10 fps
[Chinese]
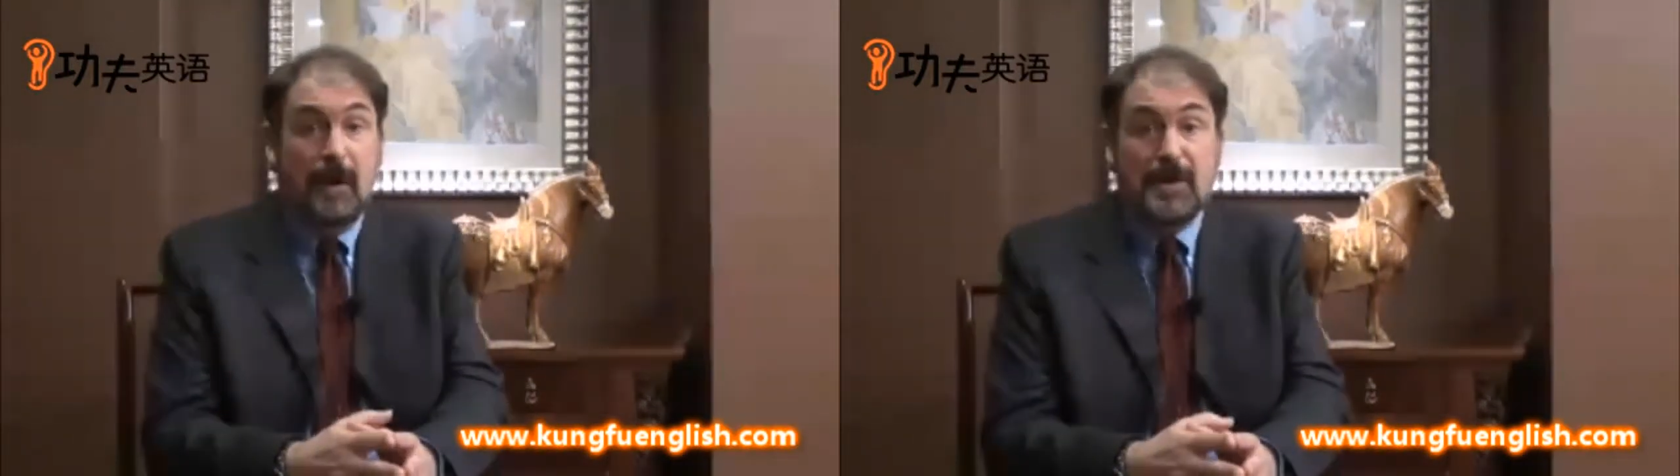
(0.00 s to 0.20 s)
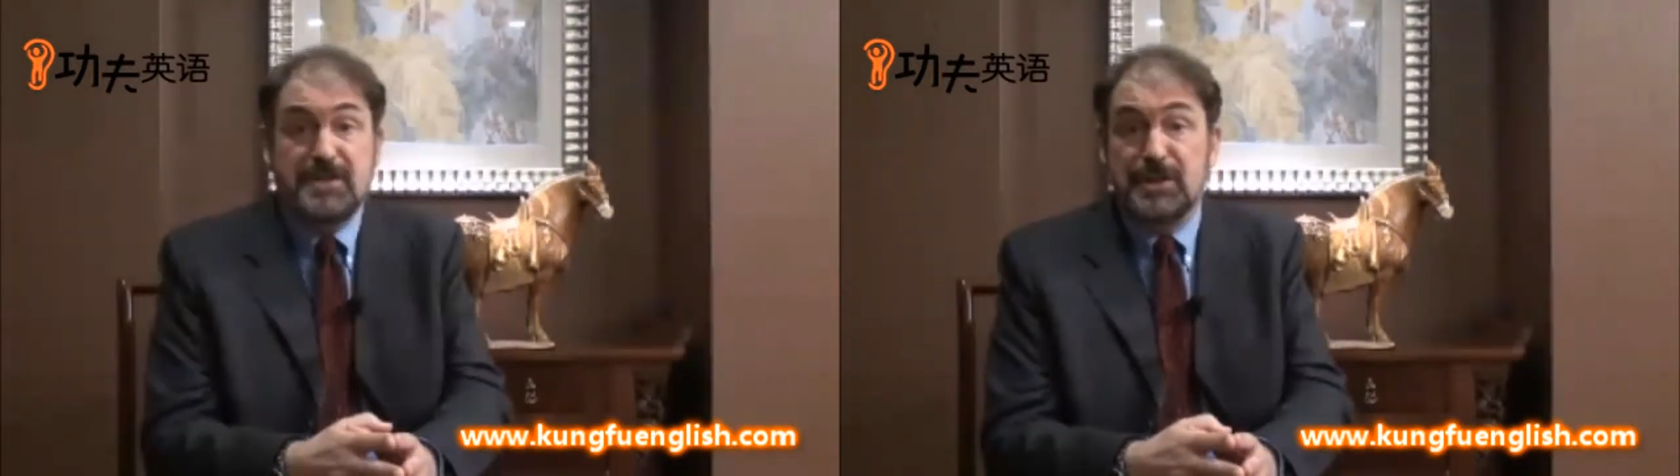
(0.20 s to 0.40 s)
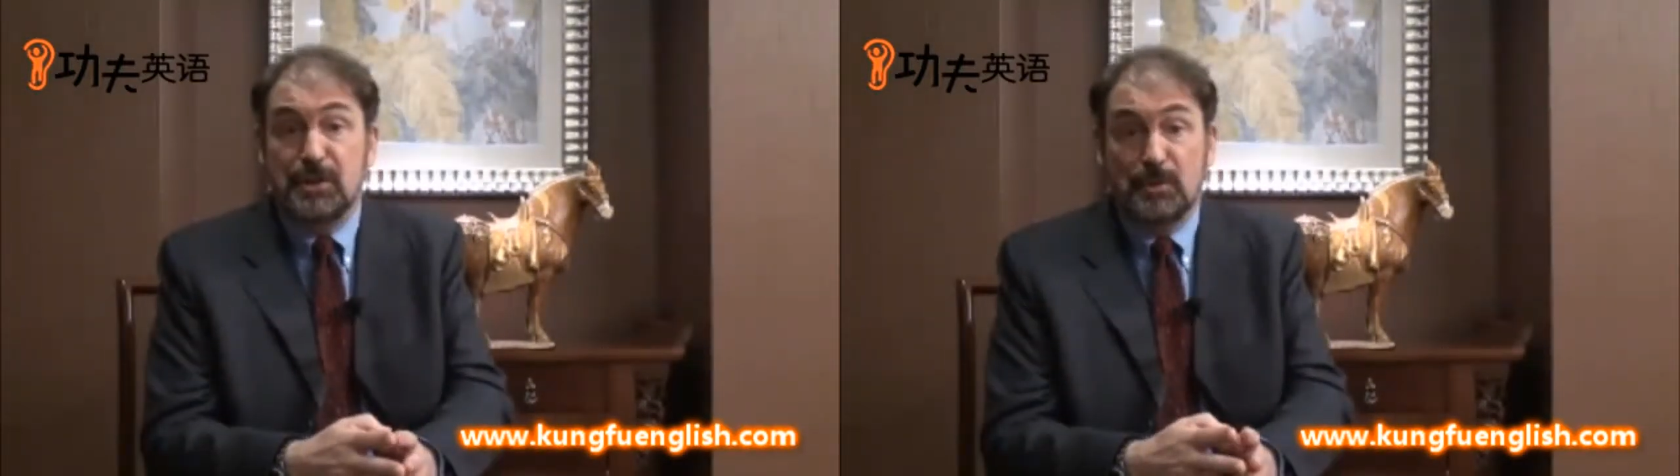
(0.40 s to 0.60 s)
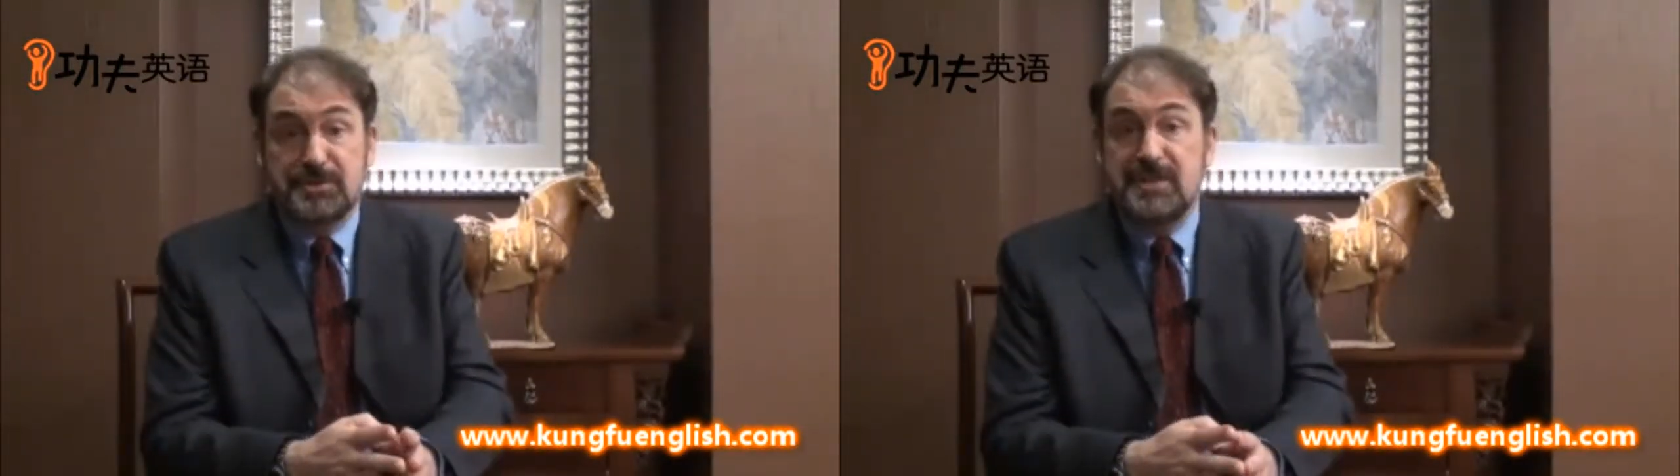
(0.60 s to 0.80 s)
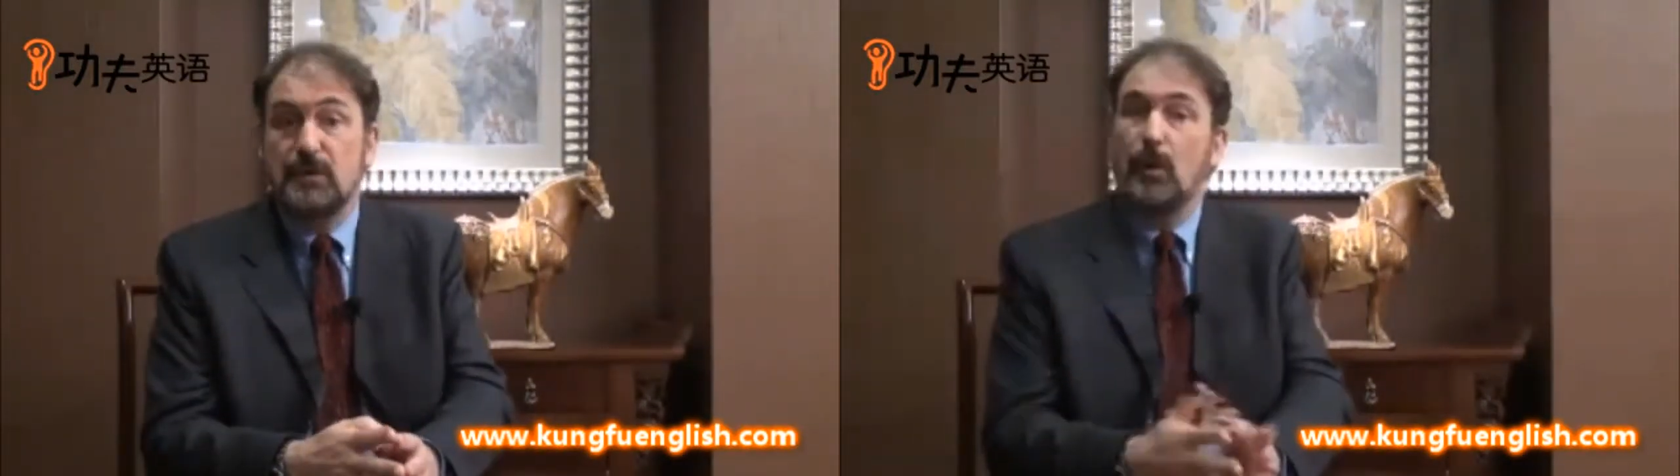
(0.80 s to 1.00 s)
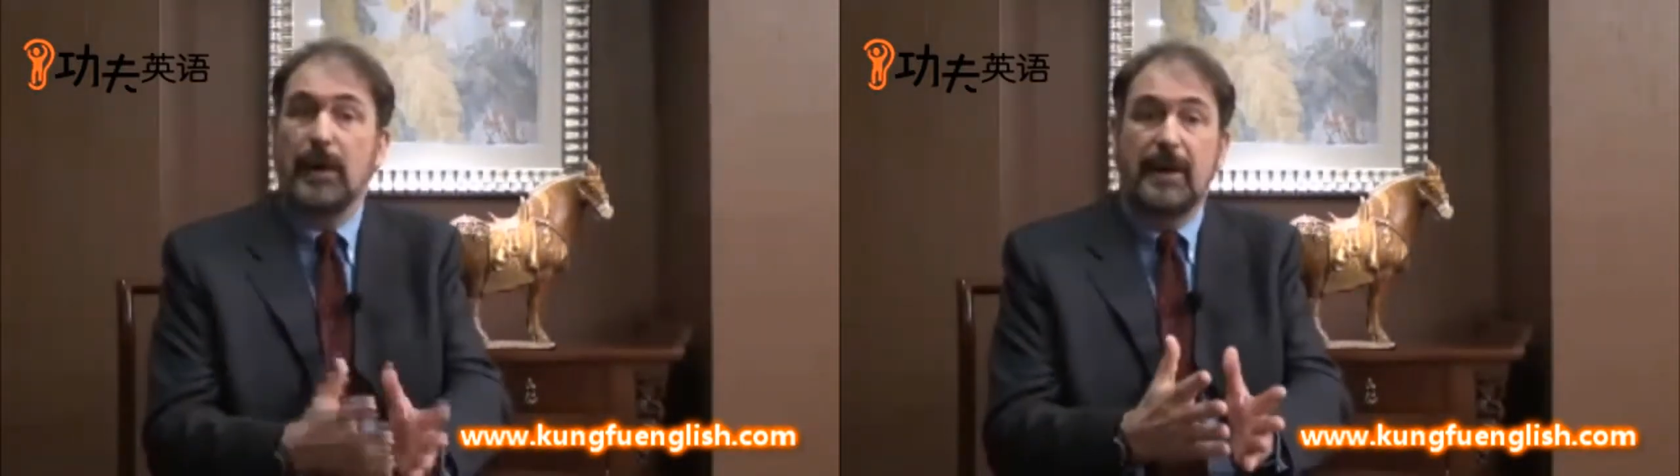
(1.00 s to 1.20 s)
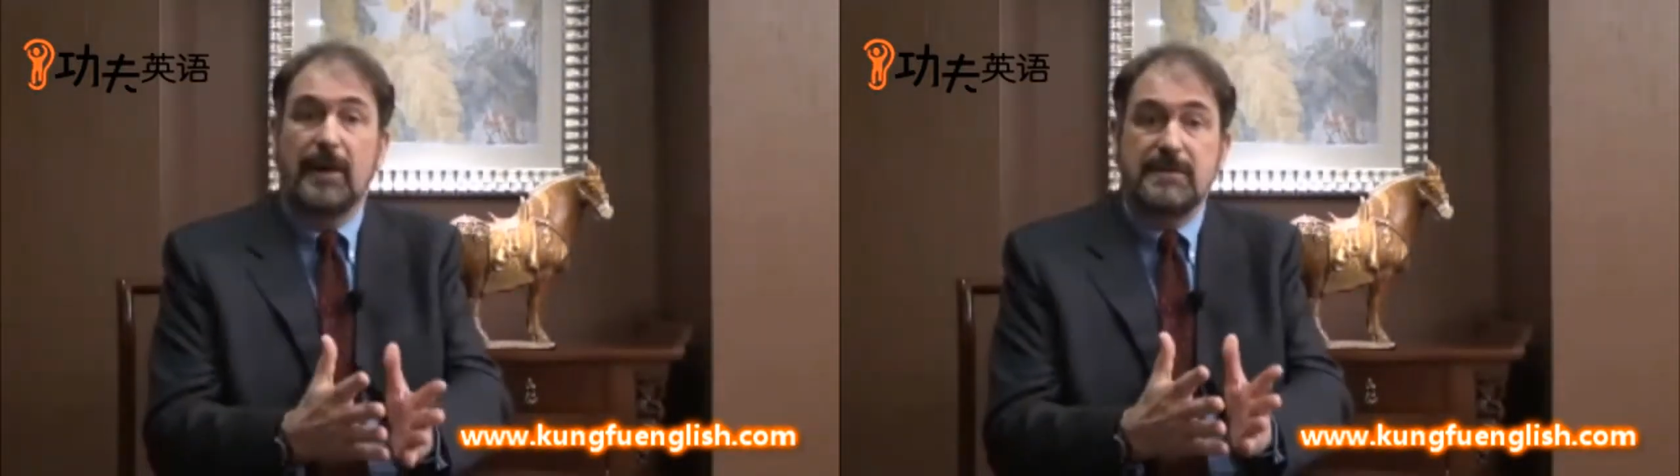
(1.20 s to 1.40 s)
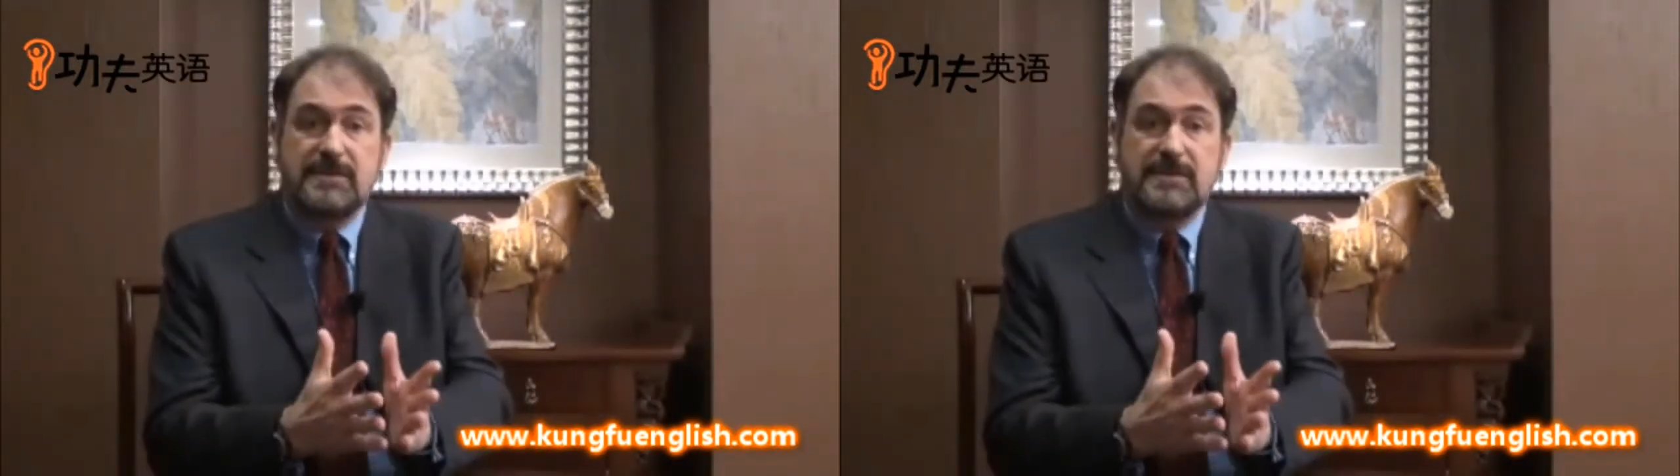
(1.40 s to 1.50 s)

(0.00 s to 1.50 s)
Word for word: 而且有机会